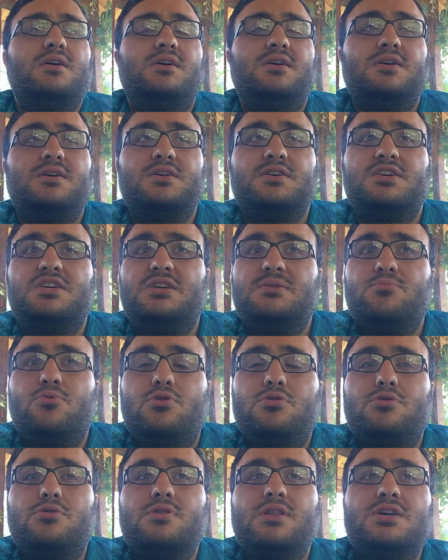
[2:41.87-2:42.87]
e, kim
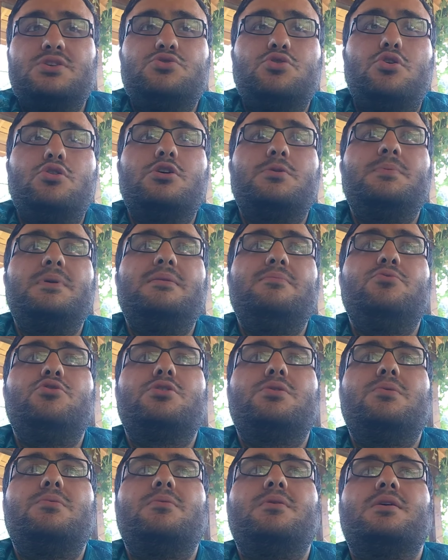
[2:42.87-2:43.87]
olur nasıl olur
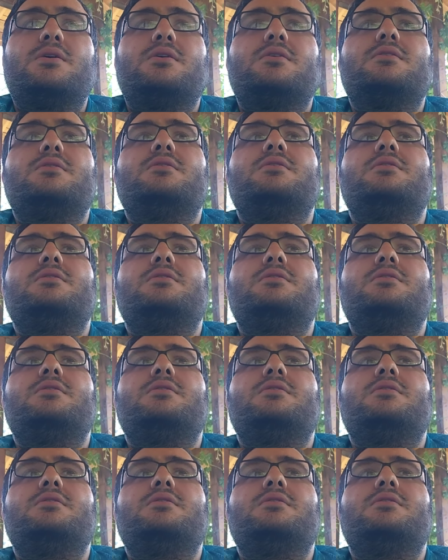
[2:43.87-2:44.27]
bilmiyorum ama